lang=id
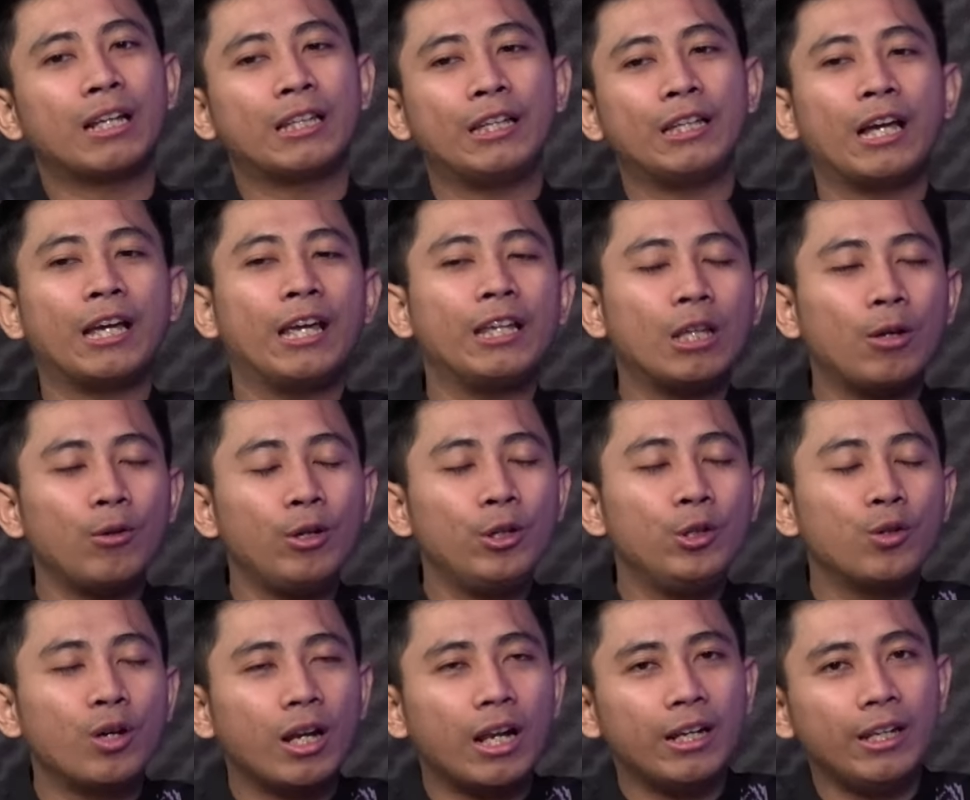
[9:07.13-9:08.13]
ketika kita udah
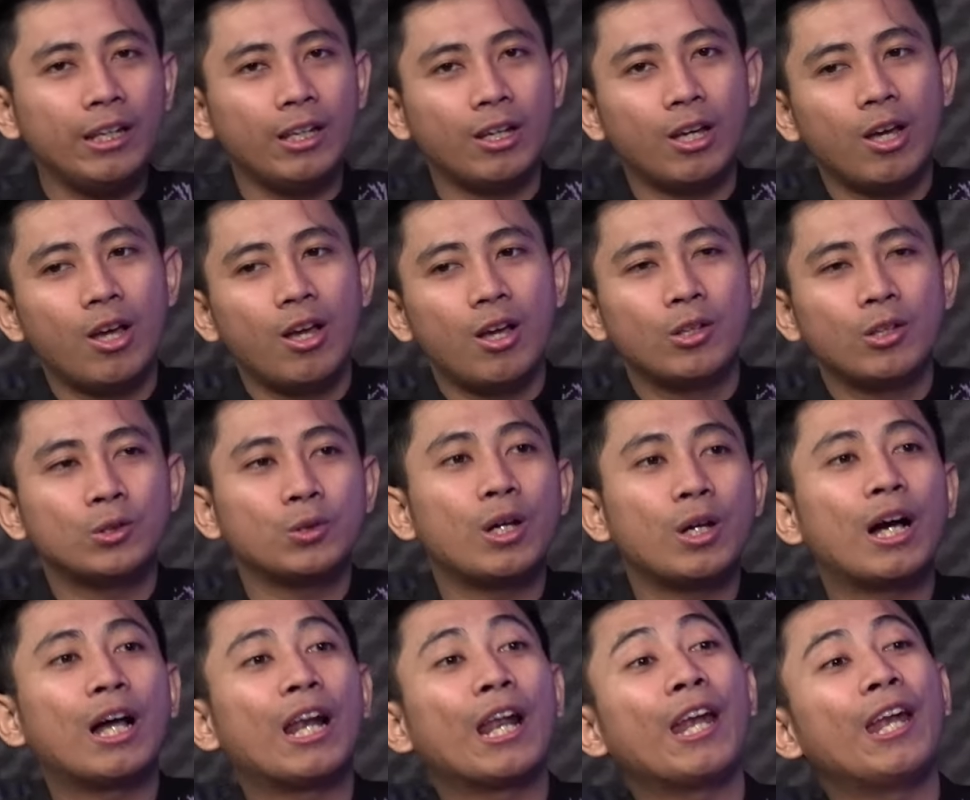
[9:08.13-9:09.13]
jualan nih hmm. suka
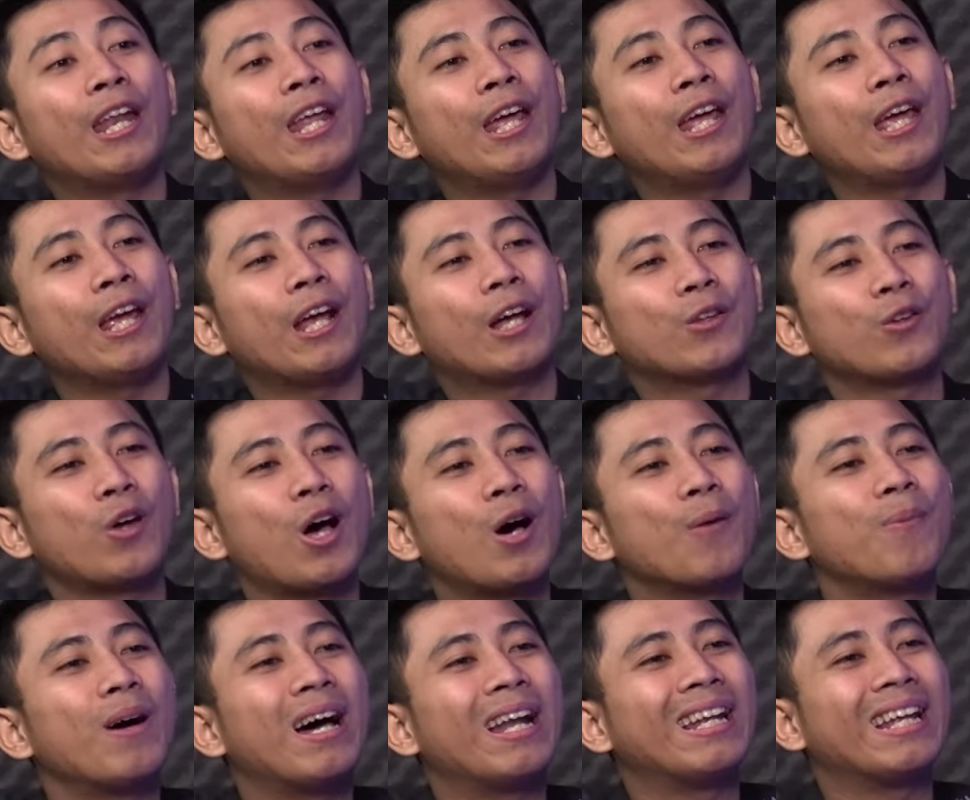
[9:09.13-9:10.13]
ngeledek atau
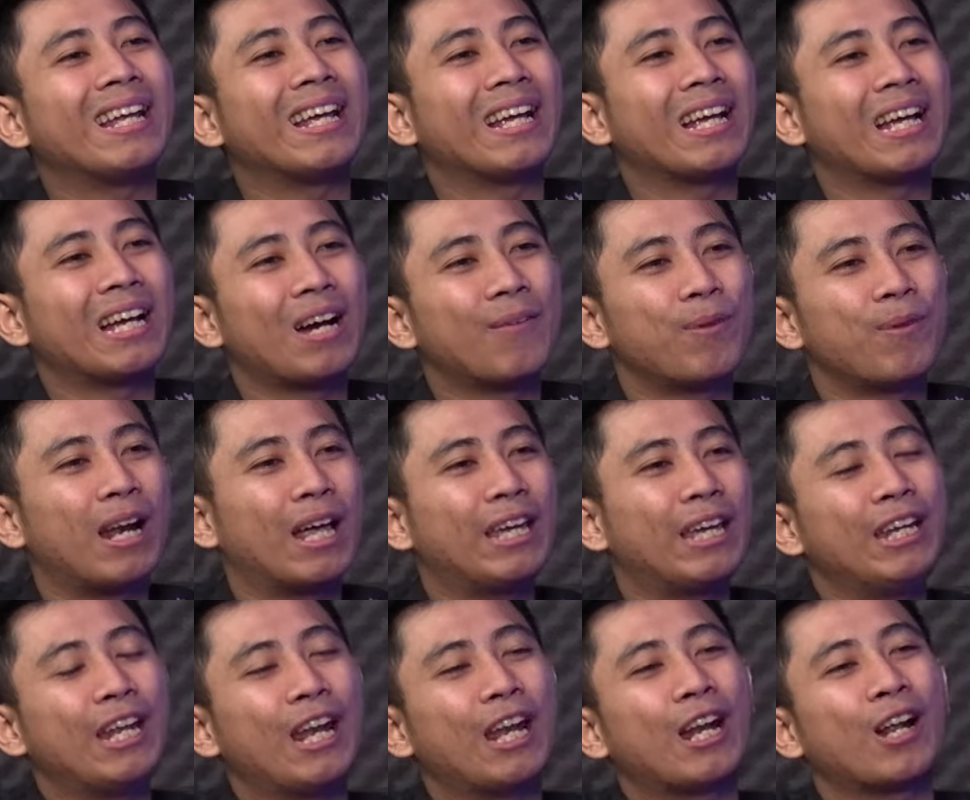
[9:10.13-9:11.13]
apa nih apalagi
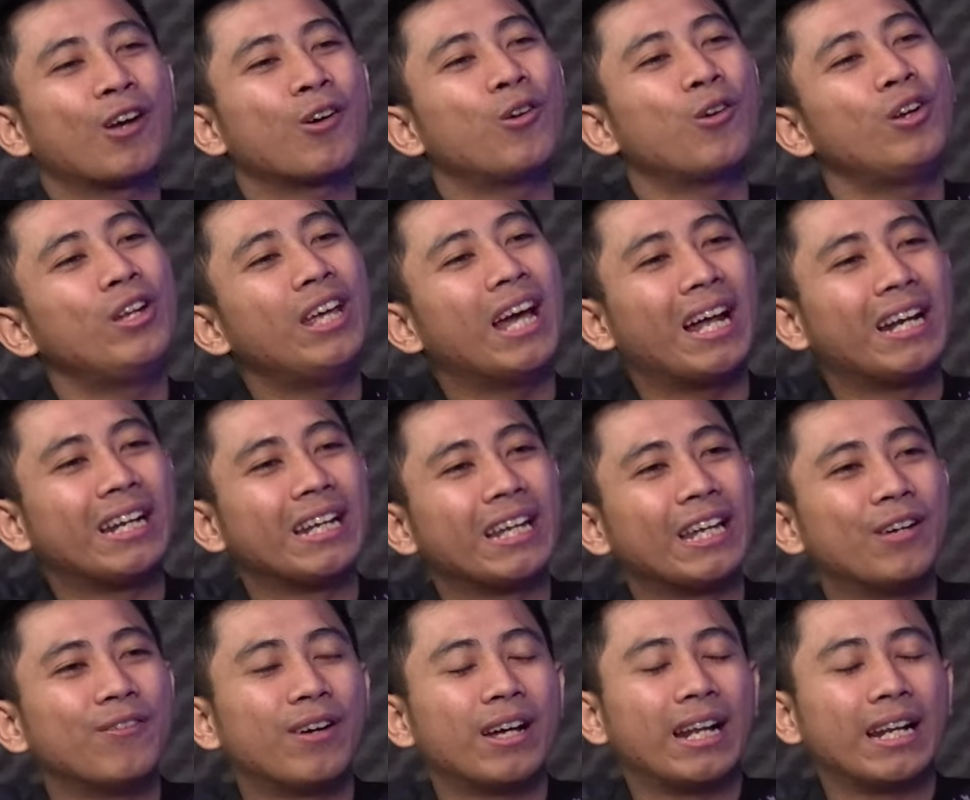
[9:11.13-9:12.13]
nih anak, -anak kuliah nih
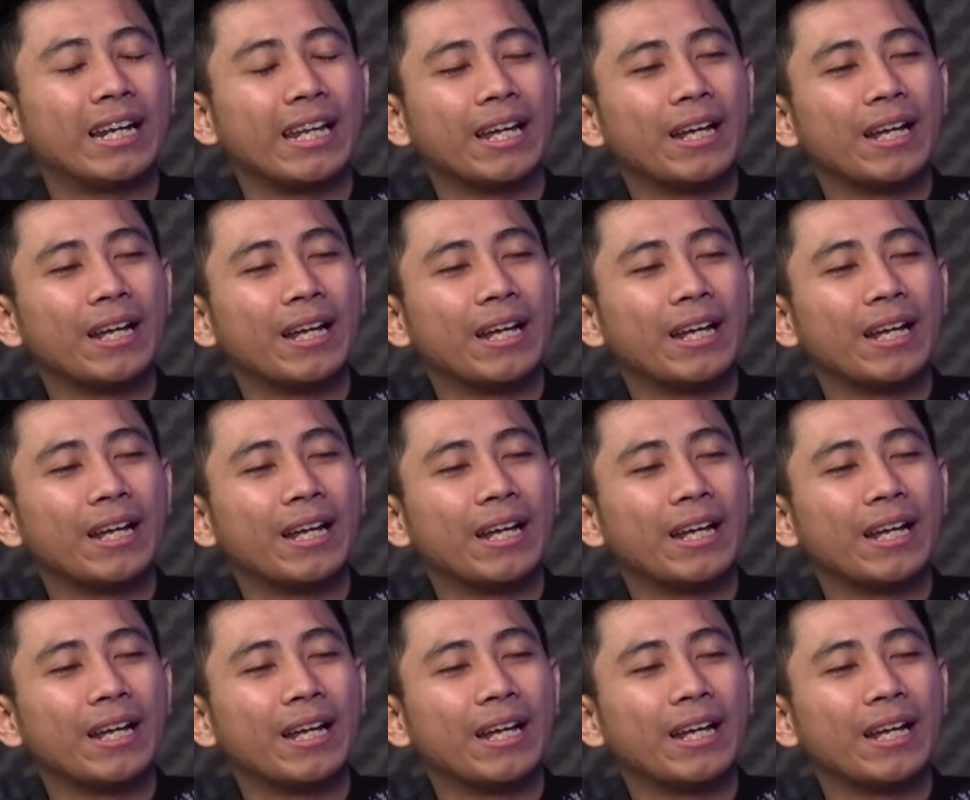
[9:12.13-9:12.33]
gimana nih